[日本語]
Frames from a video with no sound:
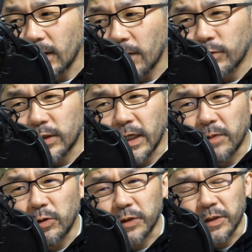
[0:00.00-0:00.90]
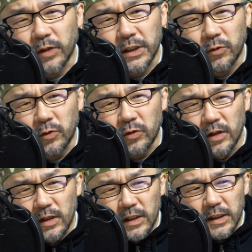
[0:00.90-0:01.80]
悩みとして、昔この
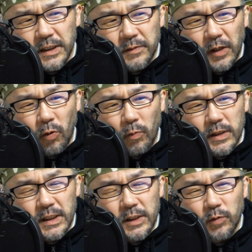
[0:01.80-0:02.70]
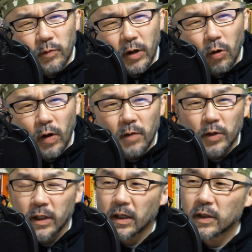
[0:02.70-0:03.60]
質問箱質問箱からも
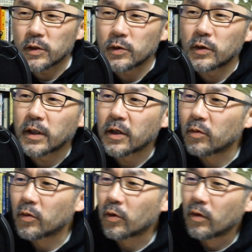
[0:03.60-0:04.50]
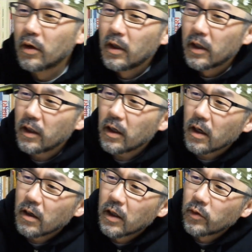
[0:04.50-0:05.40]
来た気がするけれども、なん
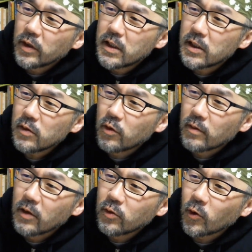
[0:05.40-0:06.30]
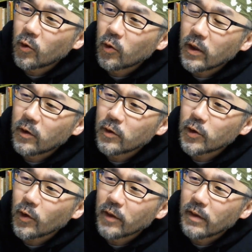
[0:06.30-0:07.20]
か、あの、いつもマウント取ってくる
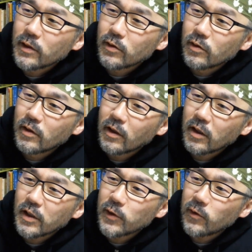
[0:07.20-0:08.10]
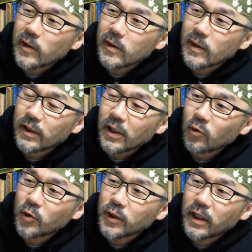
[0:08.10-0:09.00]
人がいます。なんか、ストレスなんでど
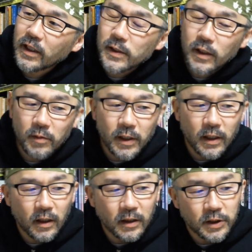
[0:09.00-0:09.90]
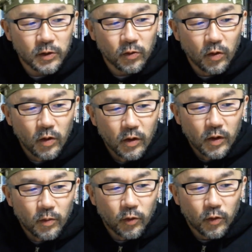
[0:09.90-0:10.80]
うしたらいいですかみたいな感じの
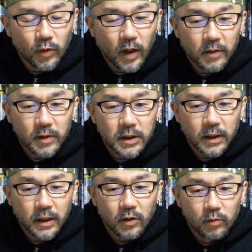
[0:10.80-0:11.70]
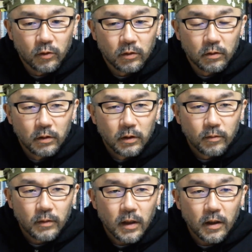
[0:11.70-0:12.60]
ものありましたけれども、
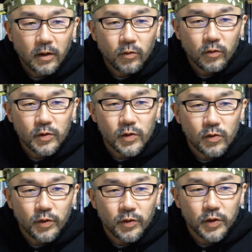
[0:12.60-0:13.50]
まあ、あの、そういう